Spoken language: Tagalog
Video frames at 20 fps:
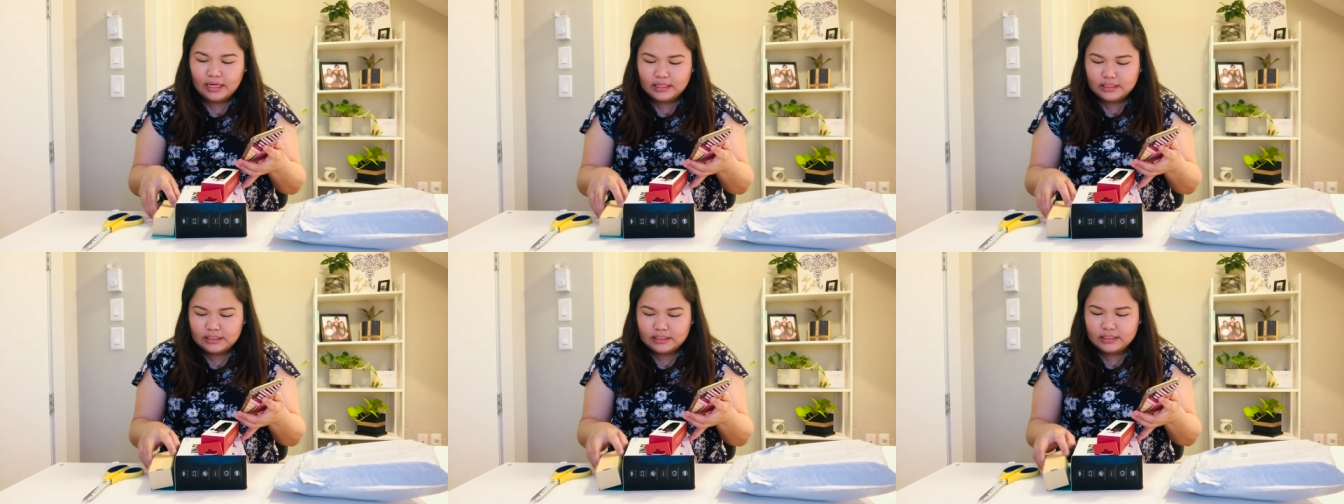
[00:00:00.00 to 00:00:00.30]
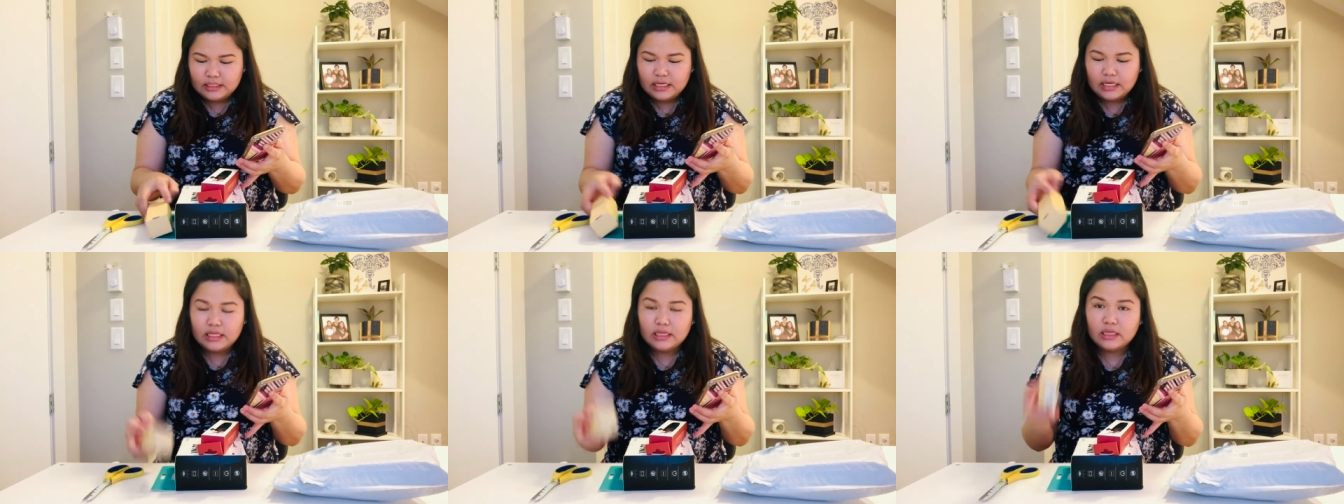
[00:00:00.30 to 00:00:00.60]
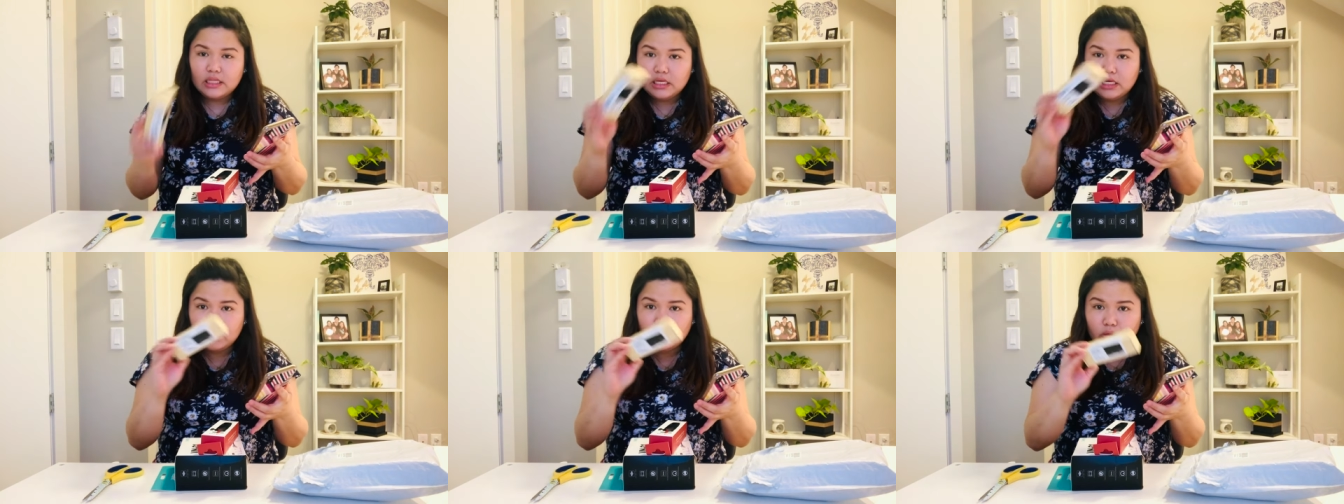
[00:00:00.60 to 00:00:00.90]
is
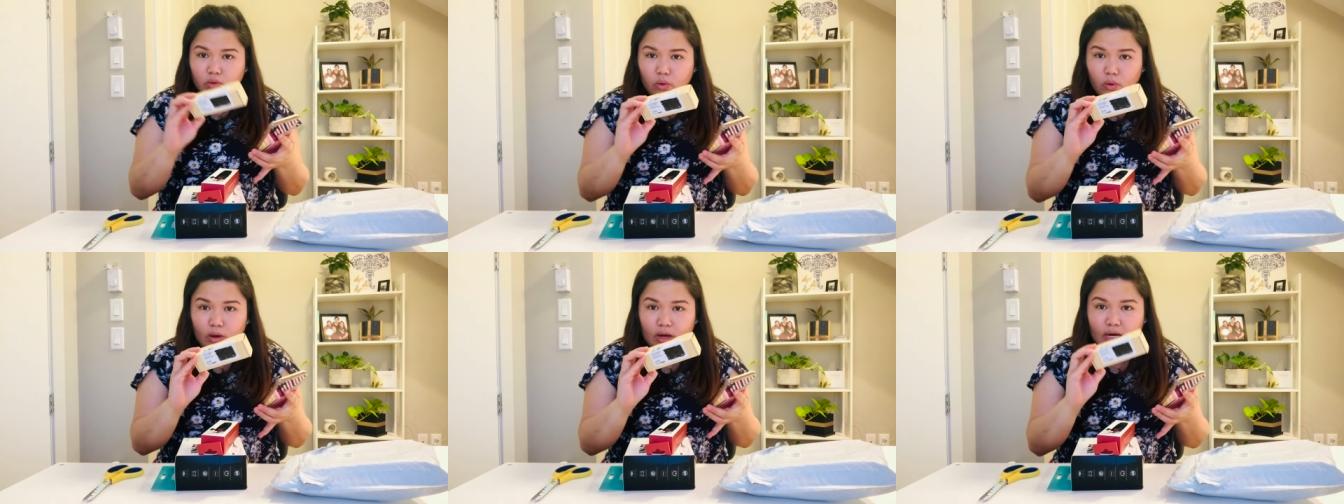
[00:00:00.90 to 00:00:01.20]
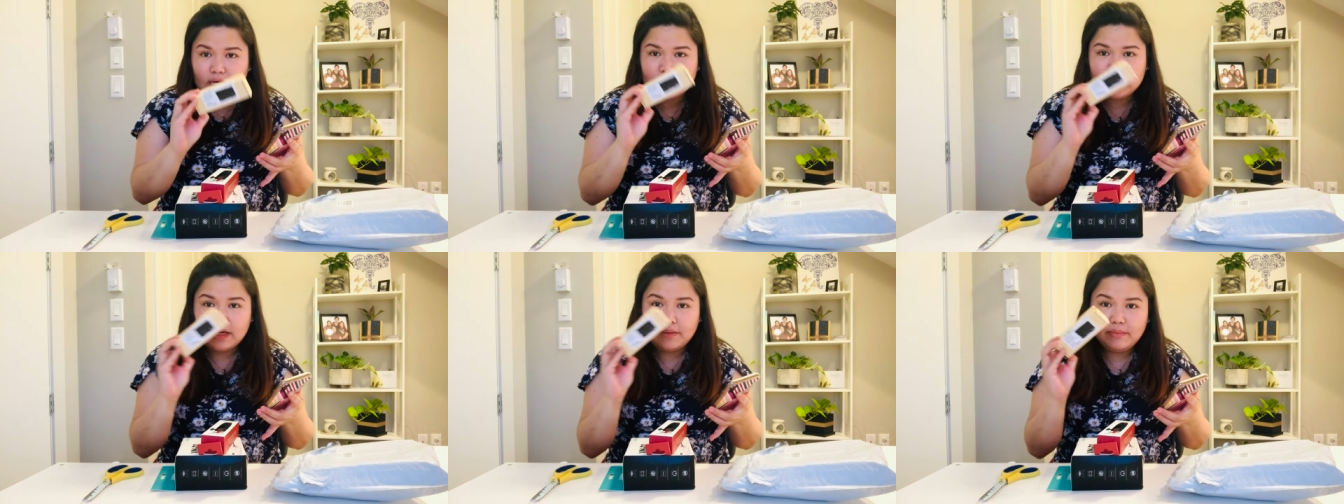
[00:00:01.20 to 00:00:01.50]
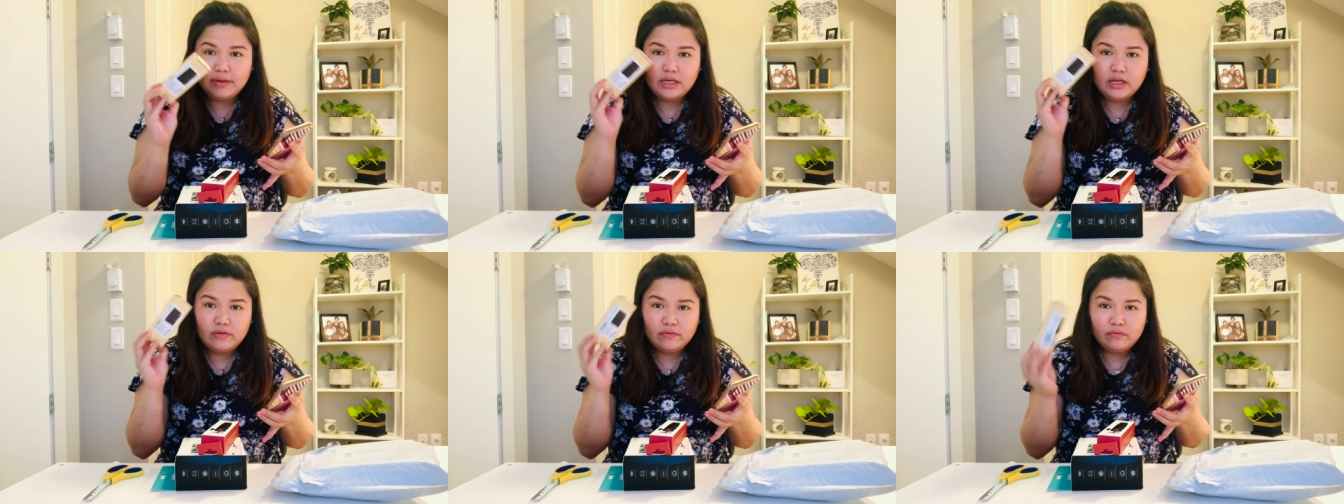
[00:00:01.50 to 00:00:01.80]
hindi ito. Ang kasama
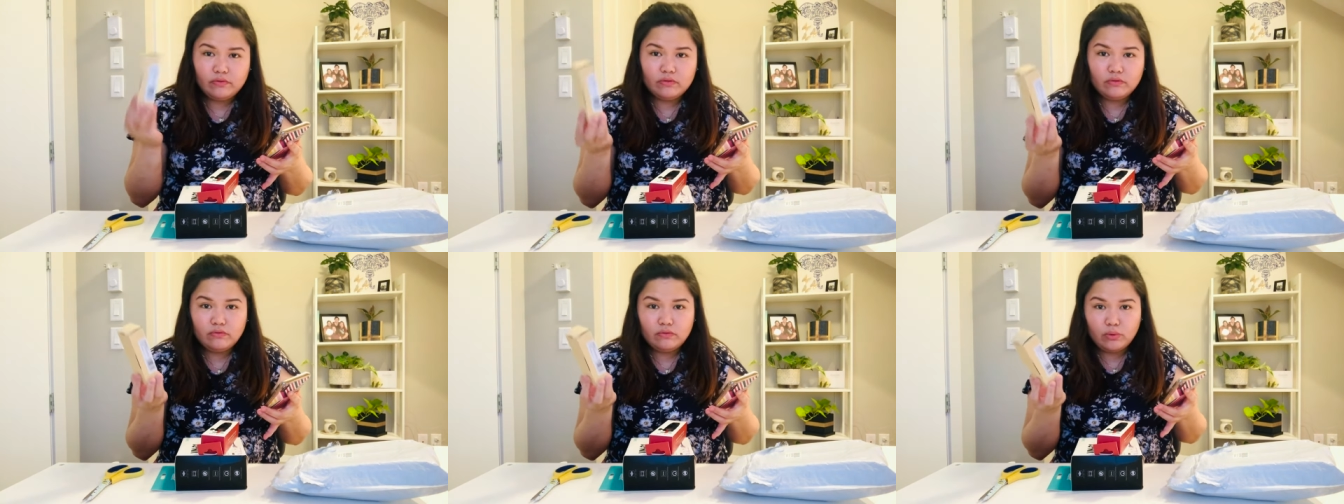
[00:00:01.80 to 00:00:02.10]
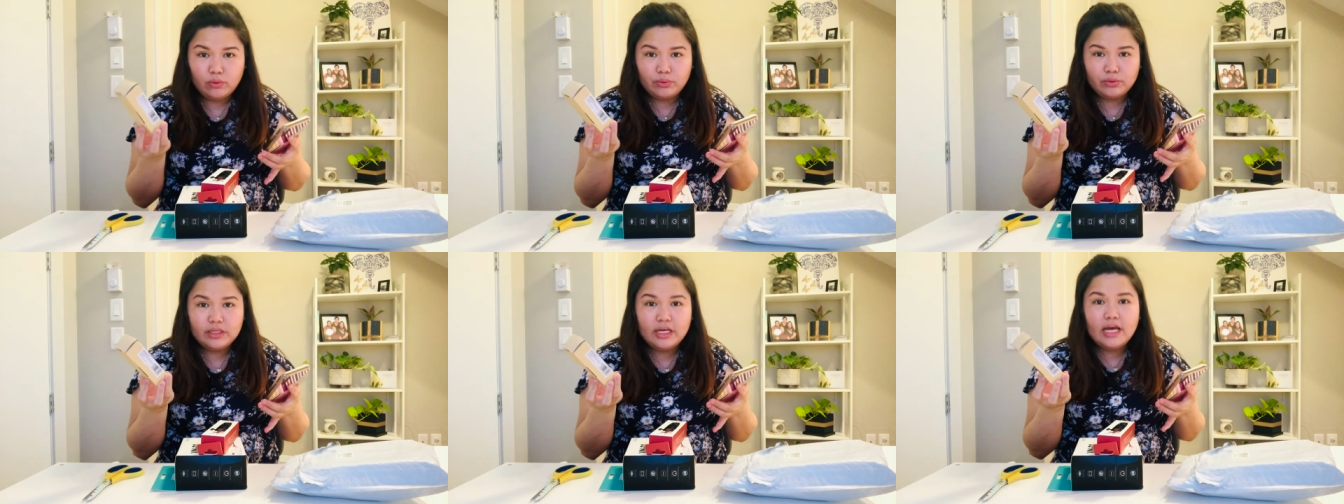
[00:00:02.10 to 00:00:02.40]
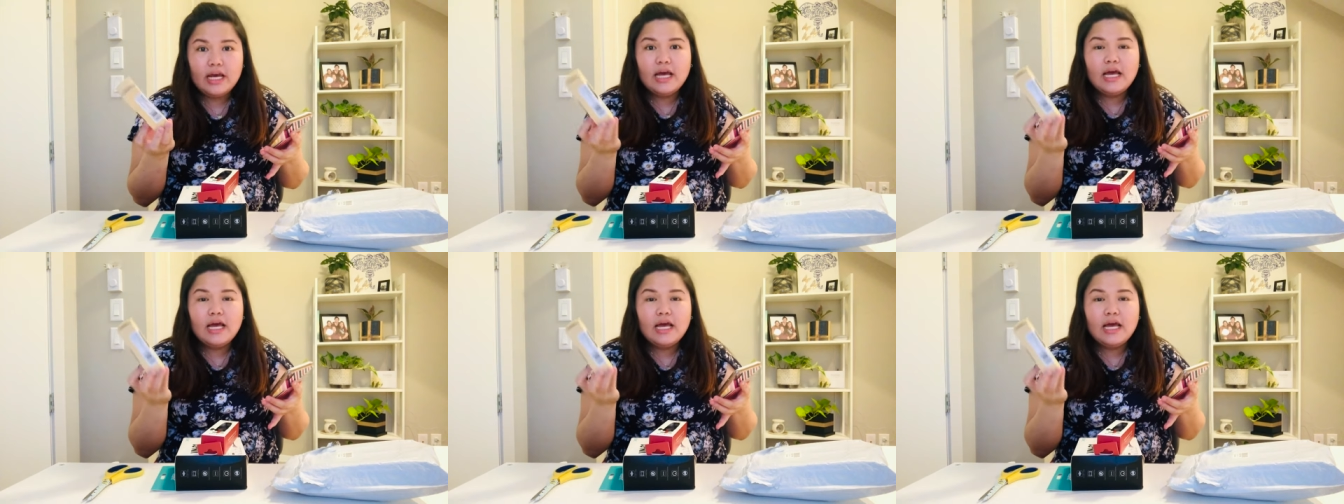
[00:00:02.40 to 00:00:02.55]
niya yung phone.